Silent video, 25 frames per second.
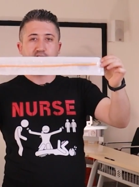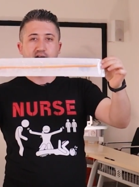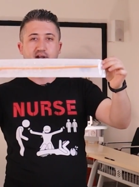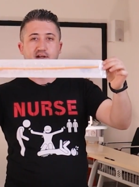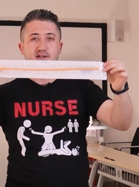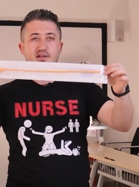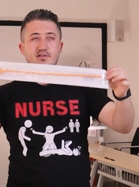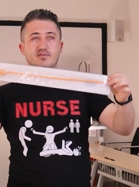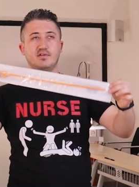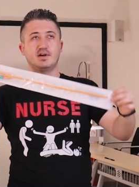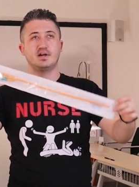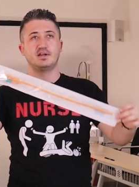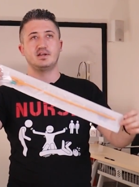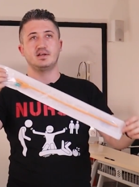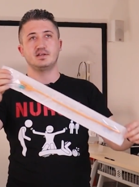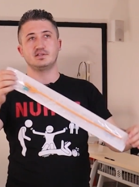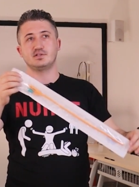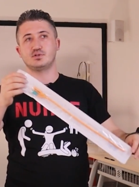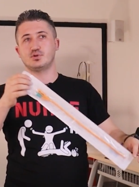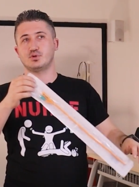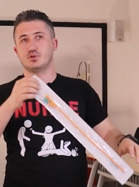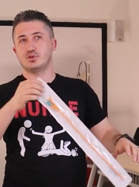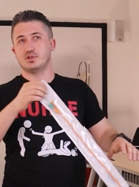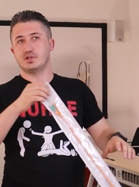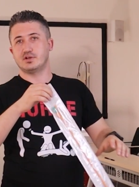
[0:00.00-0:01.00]
Farklı
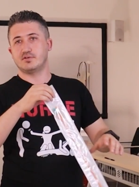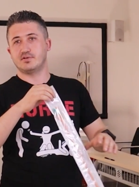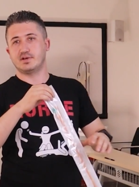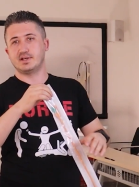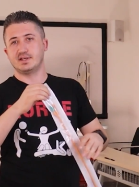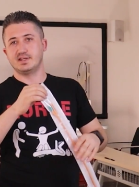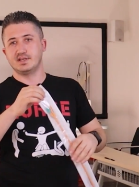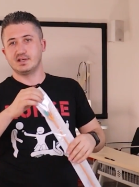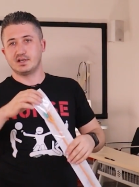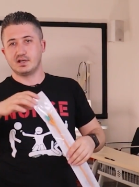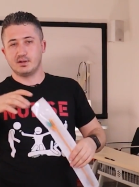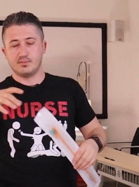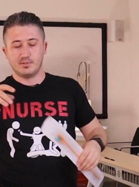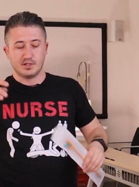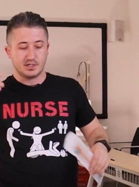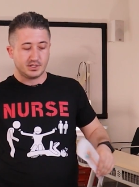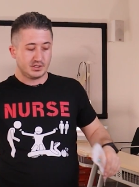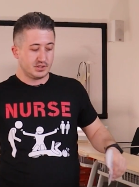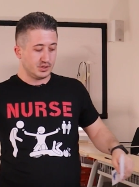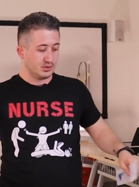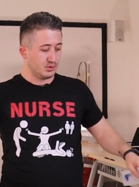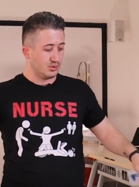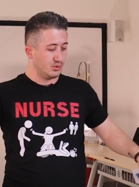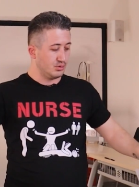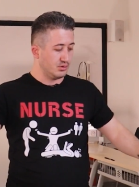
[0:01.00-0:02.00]
varyasyonları var. Yıkamak
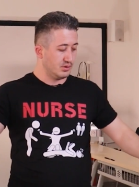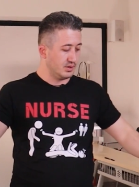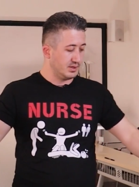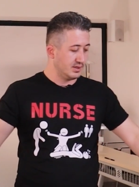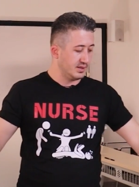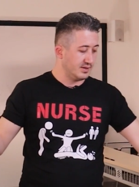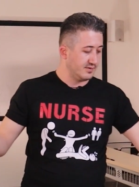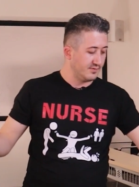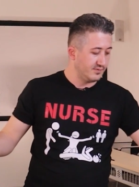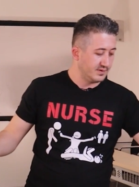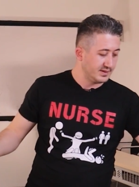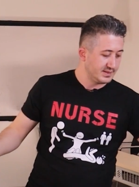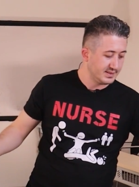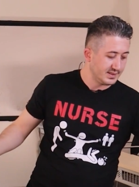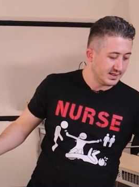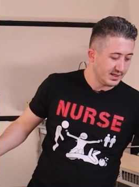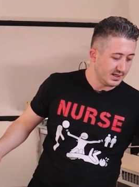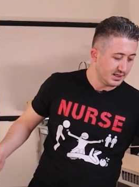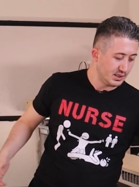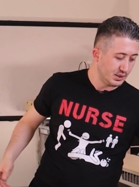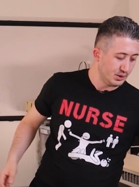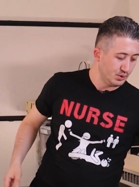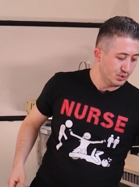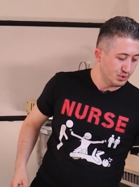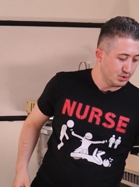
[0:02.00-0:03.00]
için kullanılan
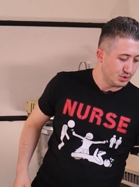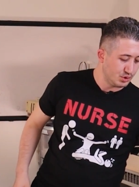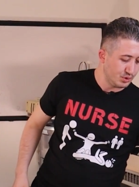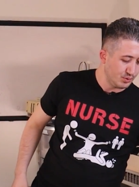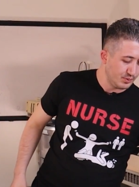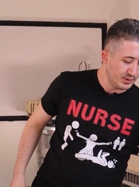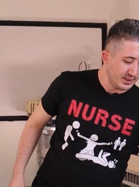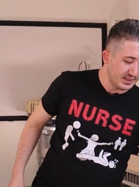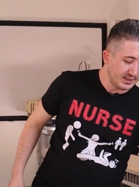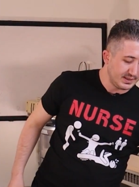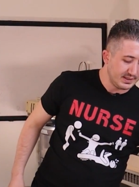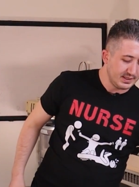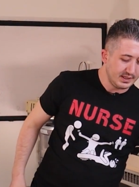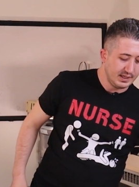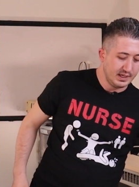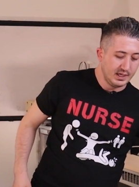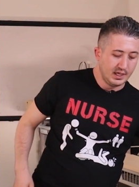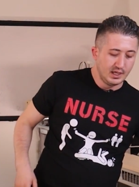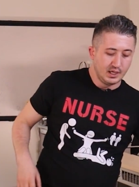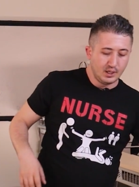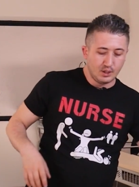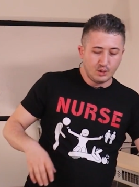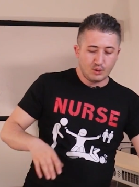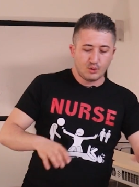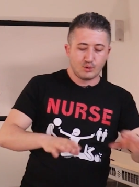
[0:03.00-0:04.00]
vesaire üçlü lümenli.
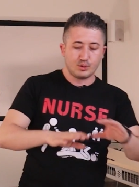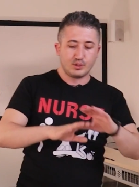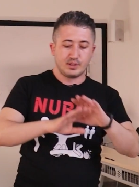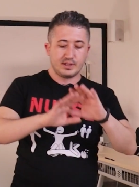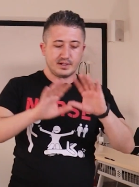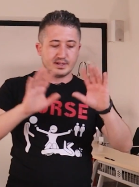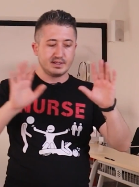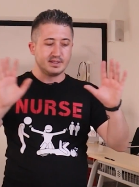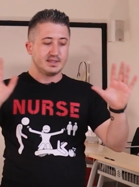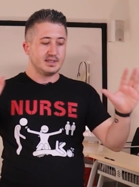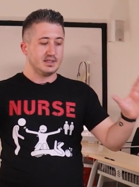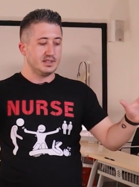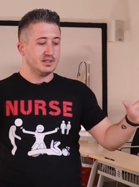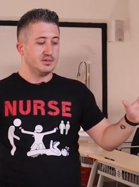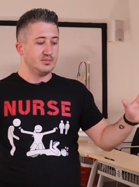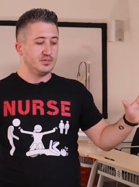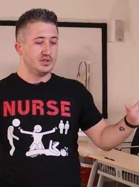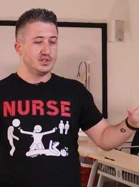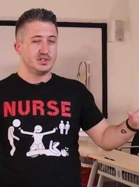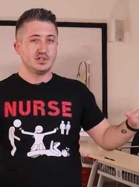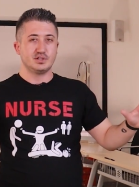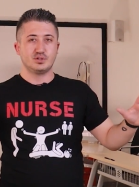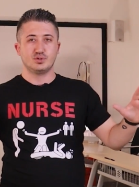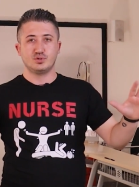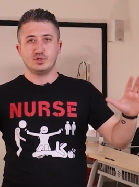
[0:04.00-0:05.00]
Onlara
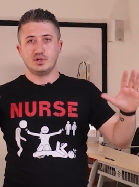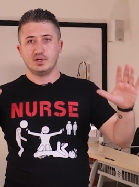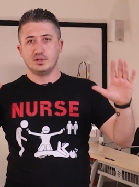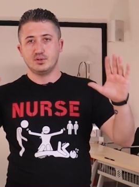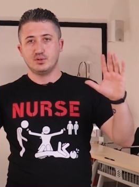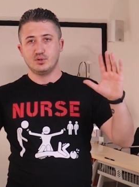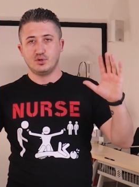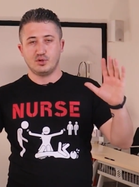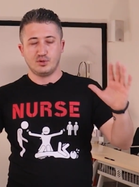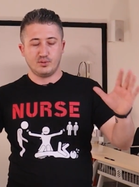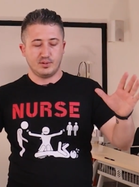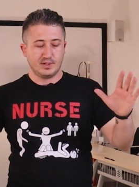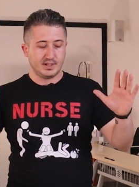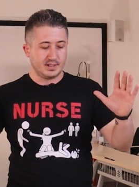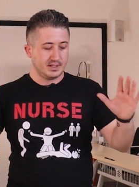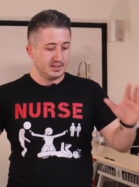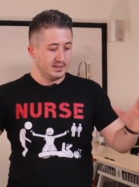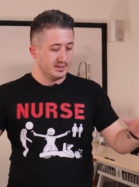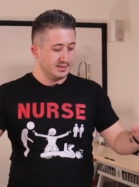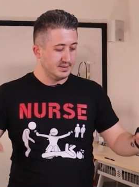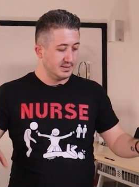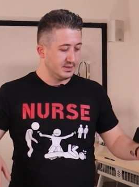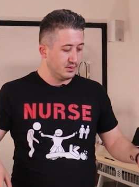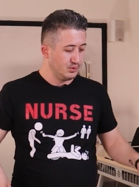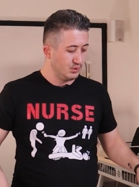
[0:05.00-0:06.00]
girmeyeceğiz şu an. Normal
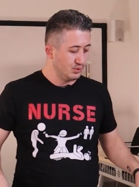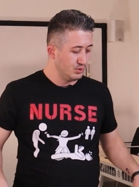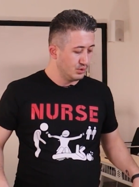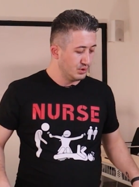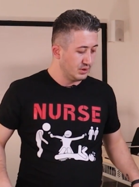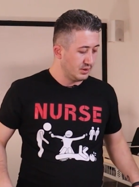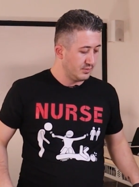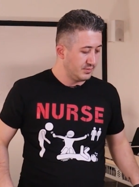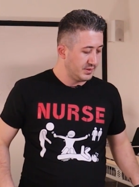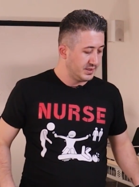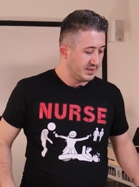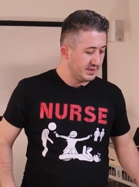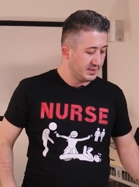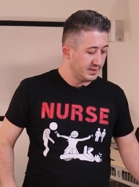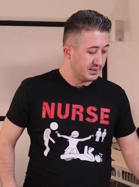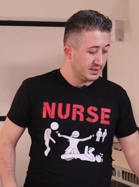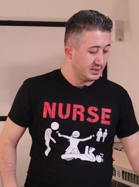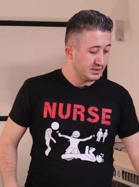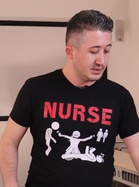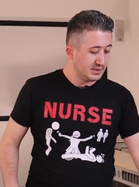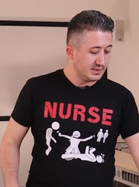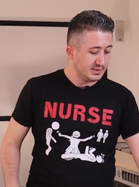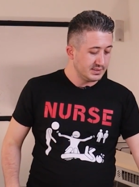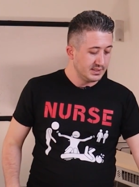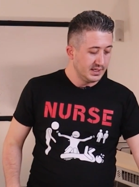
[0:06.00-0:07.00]
klasik uygulamaya
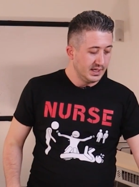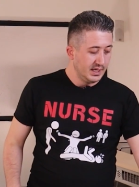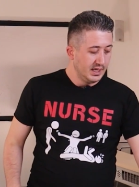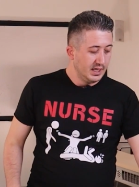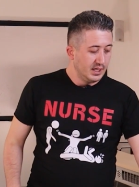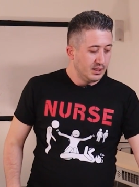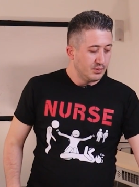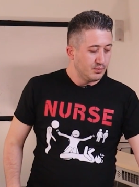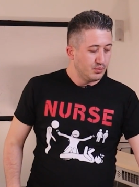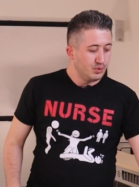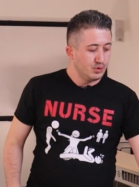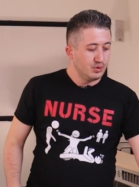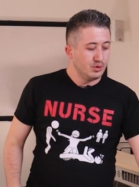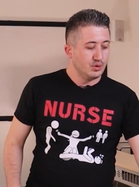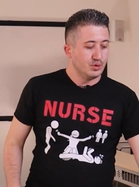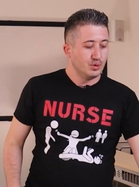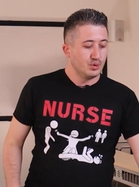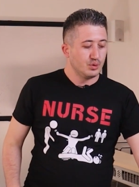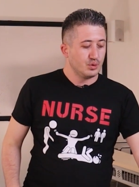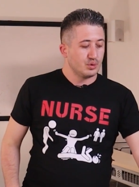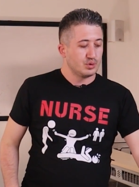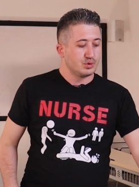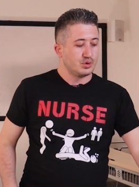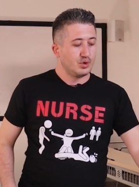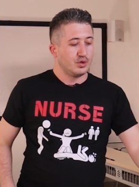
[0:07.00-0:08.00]
gireceğiz. Bu
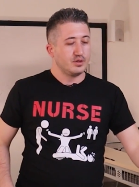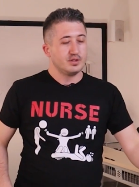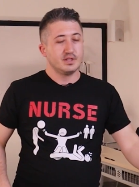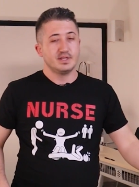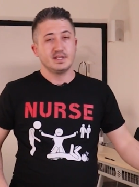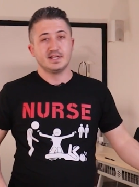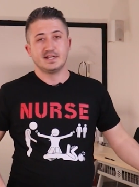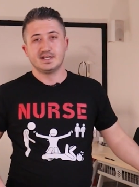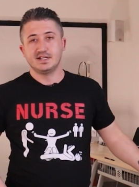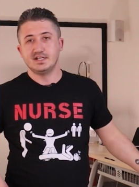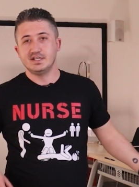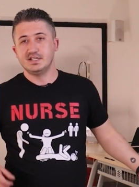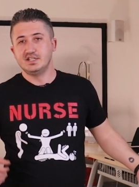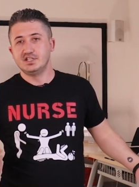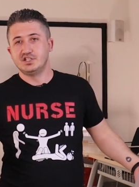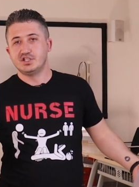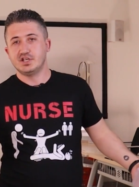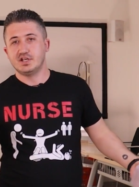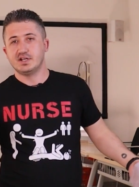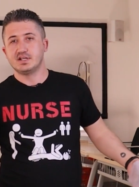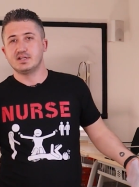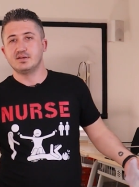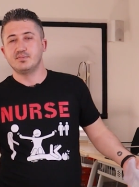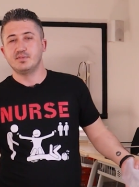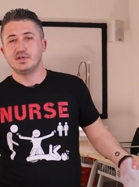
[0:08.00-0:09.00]
sondaların
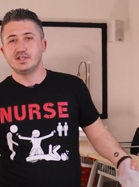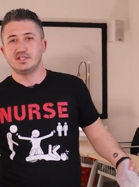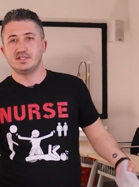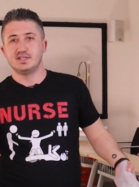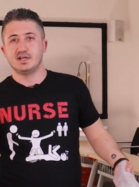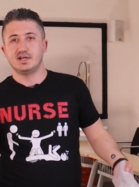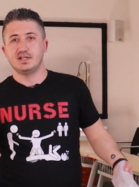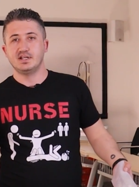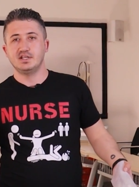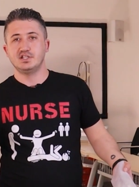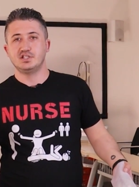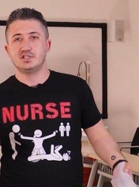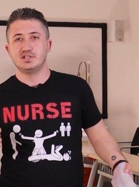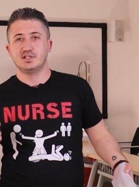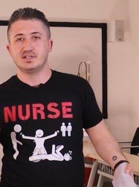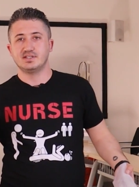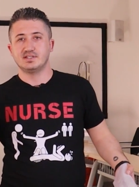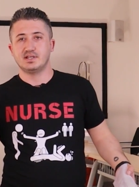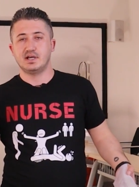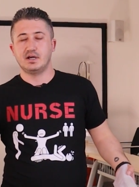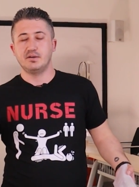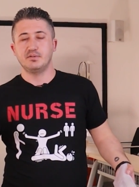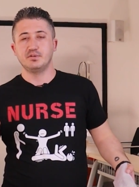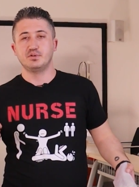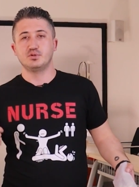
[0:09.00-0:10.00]
içeride mesane içinde
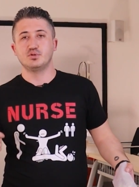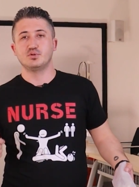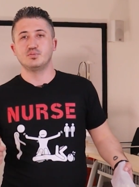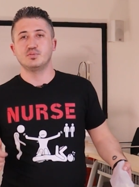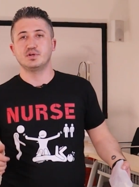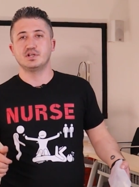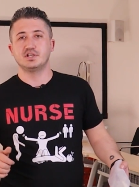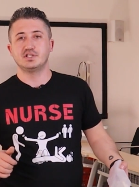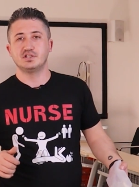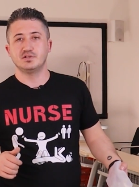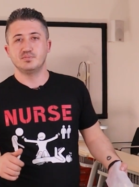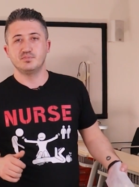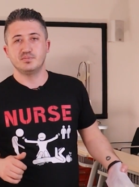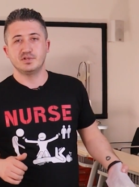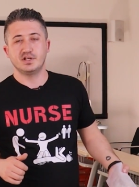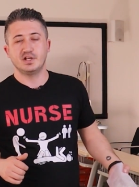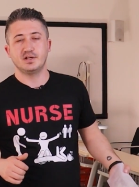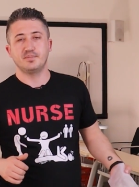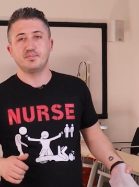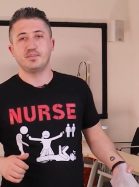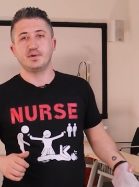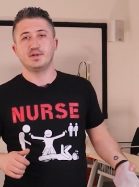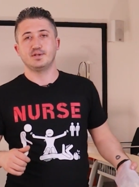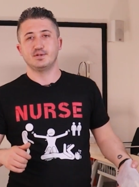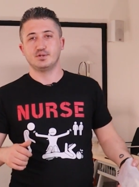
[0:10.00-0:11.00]
sabit tutmak için
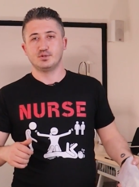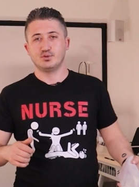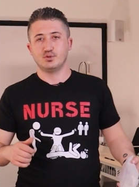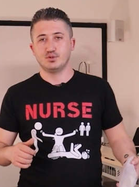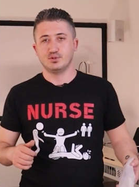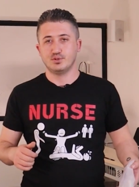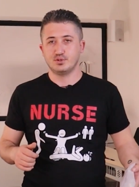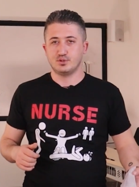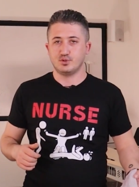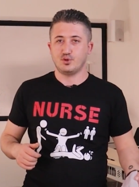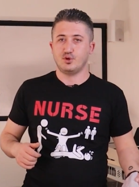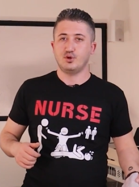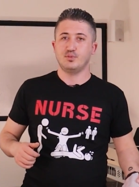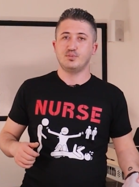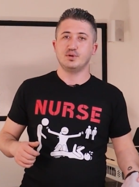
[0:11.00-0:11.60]
birer balonu olur.